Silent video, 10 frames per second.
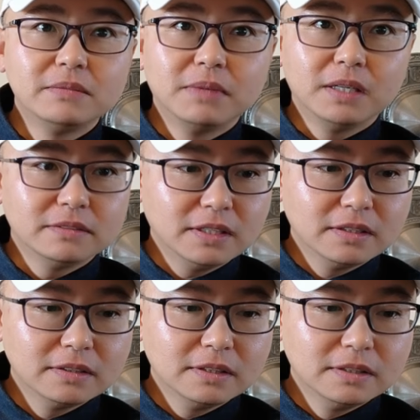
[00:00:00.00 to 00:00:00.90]
什么办法。
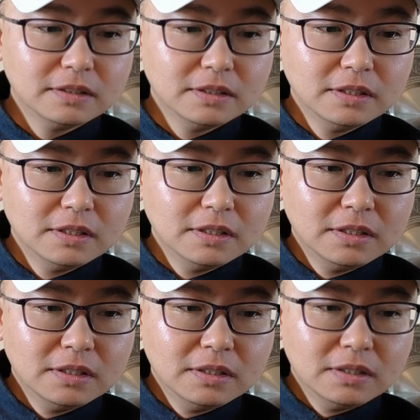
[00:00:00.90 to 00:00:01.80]

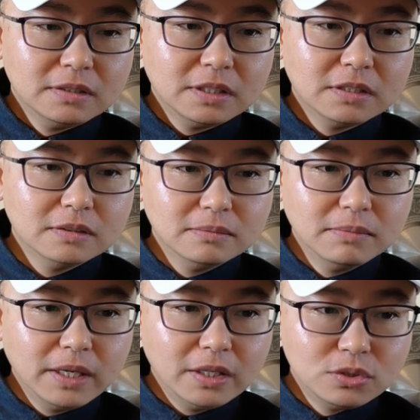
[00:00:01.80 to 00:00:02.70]
这个
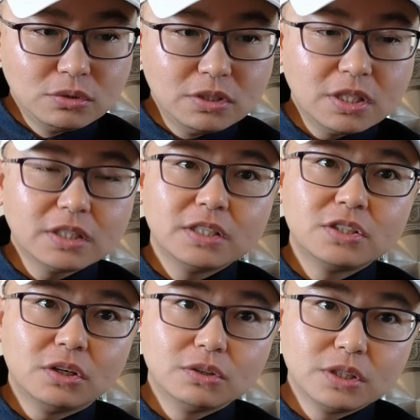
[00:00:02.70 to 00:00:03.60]
美军现在
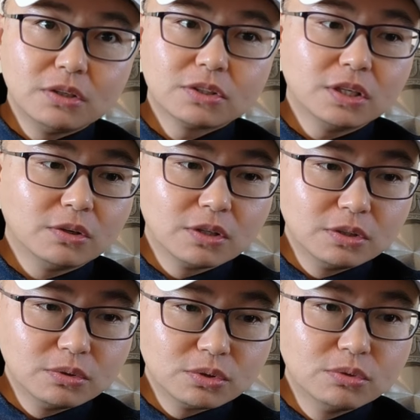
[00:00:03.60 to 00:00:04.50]
叫嚣是要
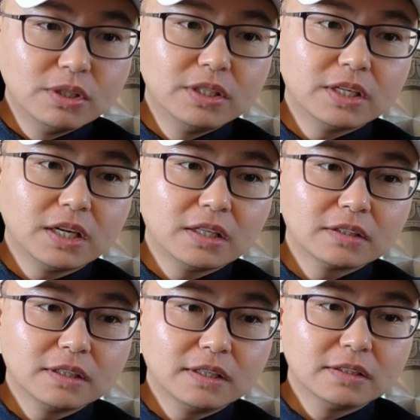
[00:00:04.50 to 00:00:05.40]
跟中国一战
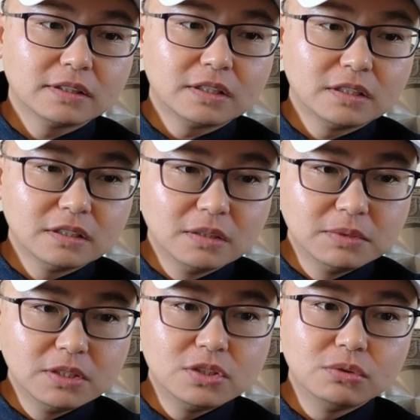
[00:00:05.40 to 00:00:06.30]
啊，但是能
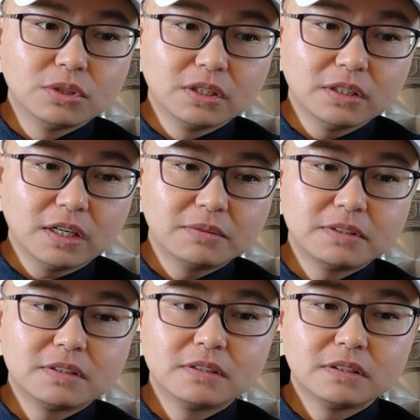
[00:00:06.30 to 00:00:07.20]
不能救他呢？还
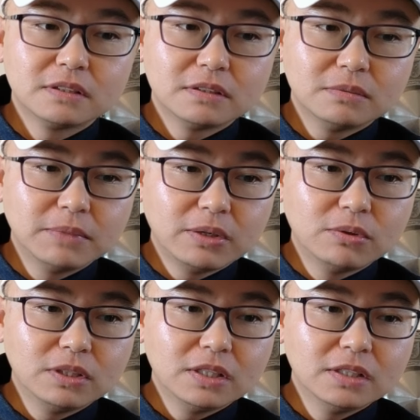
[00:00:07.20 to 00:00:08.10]
就是美
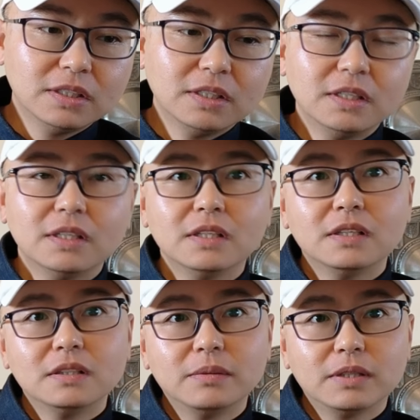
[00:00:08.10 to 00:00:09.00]
国这个，
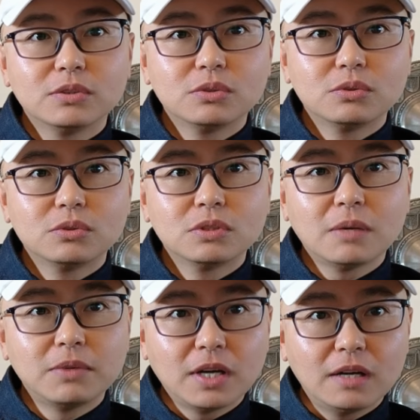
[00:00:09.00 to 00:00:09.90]
对吧？
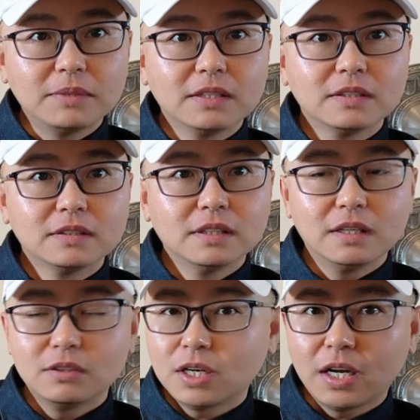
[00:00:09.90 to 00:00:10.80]
参谋长嘛，
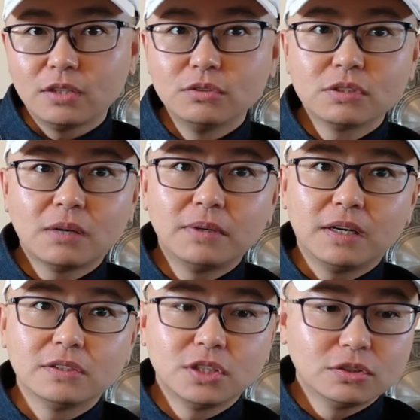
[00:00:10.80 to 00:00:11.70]
啊，海军参谋
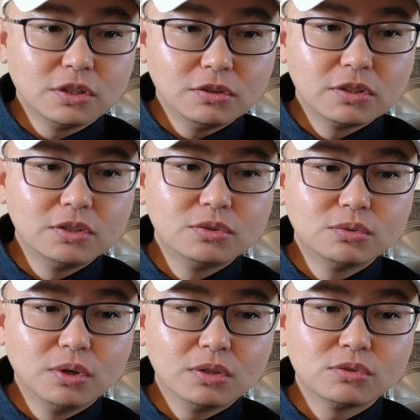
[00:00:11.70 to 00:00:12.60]
长叫嚣要跟
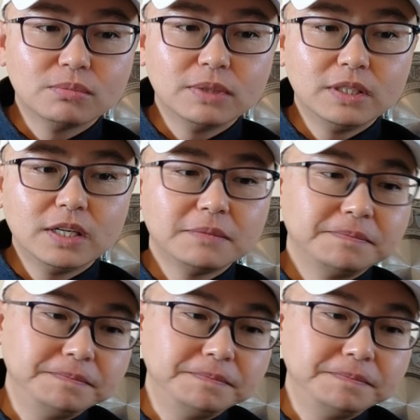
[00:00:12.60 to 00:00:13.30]
中国准备一战。